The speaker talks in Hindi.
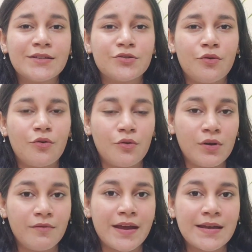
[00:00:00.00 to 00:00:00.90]
सो
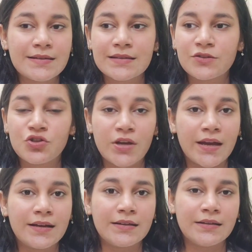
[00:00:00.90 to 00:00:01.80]
ऑलवेज़
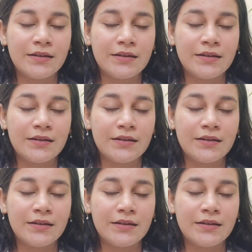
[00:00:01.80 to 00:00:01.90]
चेक द